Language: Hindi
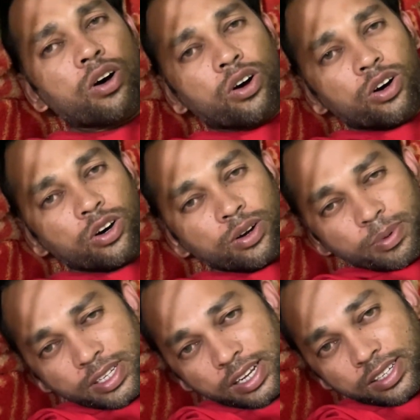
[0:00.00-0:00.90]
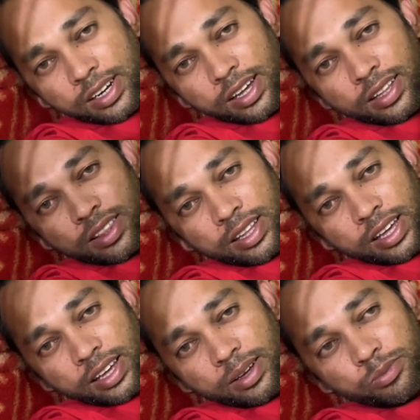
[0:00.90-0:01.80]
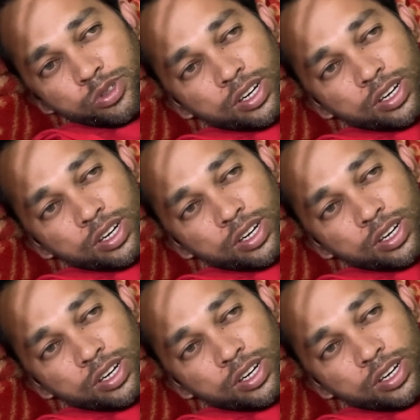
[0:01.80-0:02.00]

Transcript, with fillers: और बस आज के लिए इतना ही मुझे